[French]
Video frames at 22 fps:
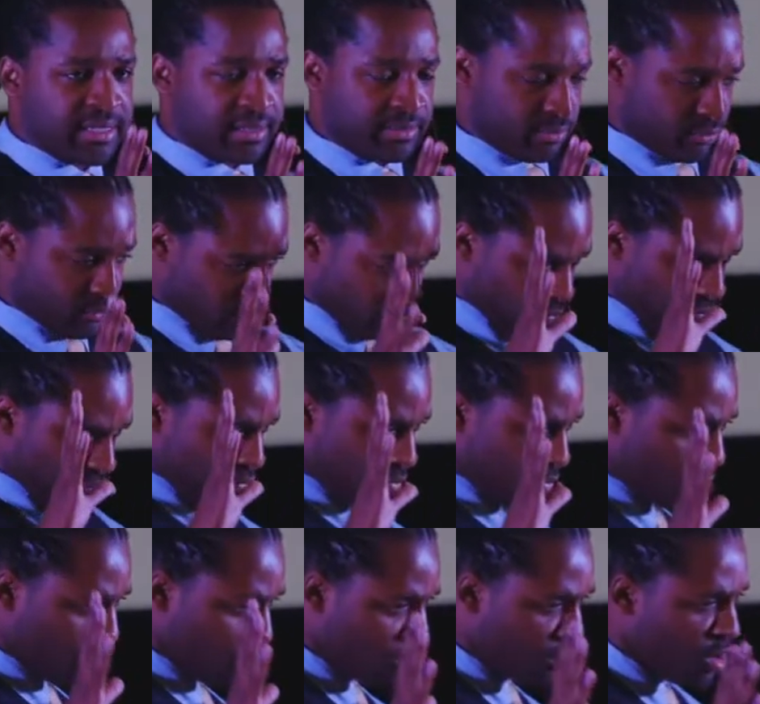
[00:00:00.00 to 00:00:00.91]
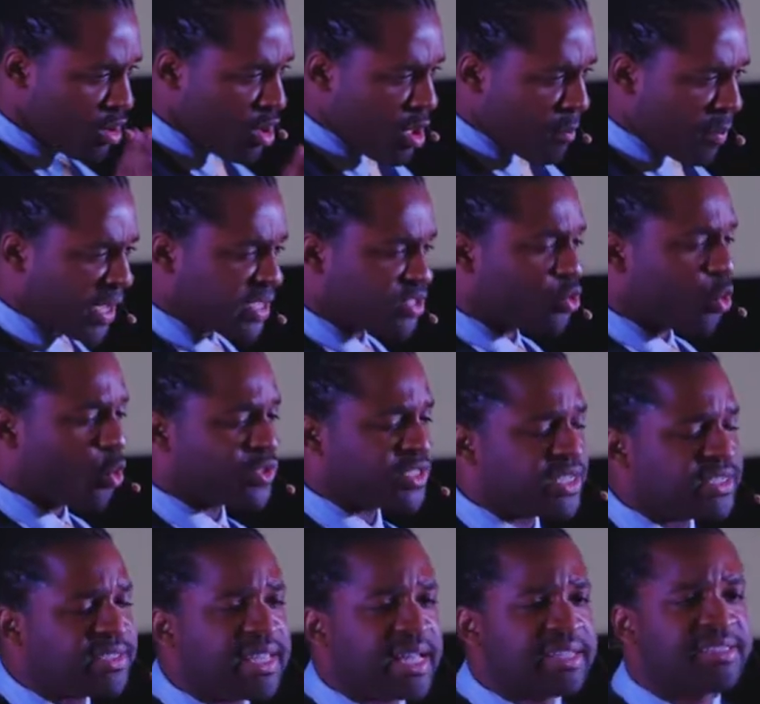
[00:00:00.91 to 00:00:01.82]
ans. Presque 11
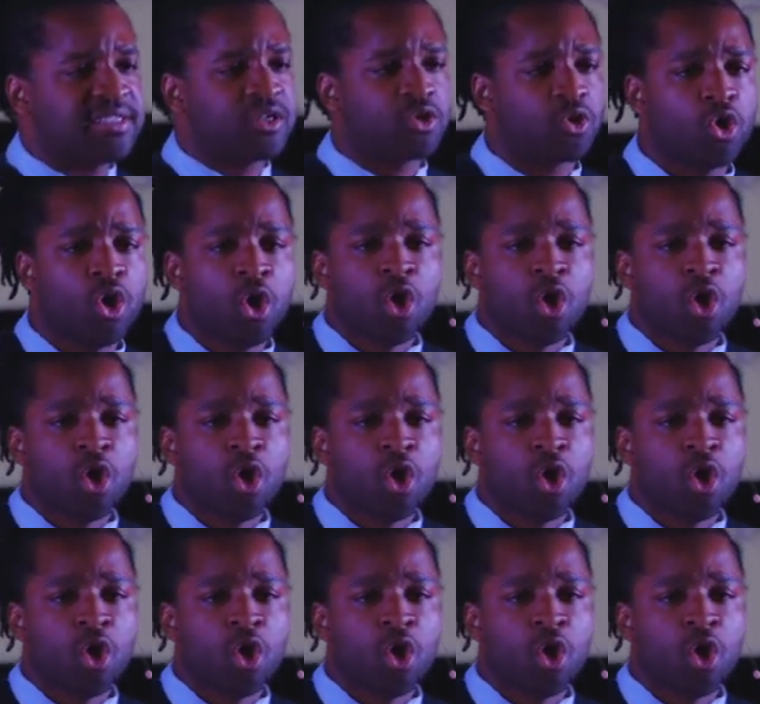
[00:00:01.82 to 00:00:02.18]
ans, c'est-à-dire que